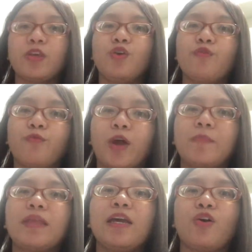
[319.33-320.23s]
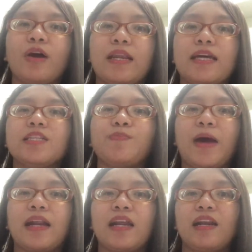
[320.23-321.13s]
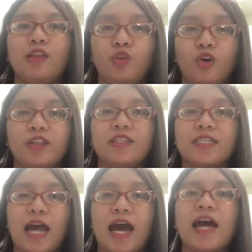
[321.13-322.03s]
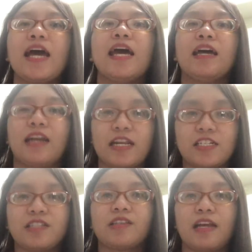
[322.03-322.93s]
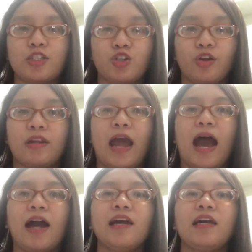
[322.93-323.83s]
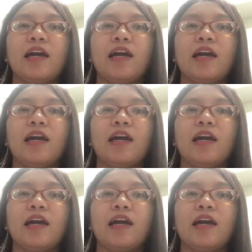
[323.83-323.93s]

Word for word: Yung form na yon is para na doon sa registration ng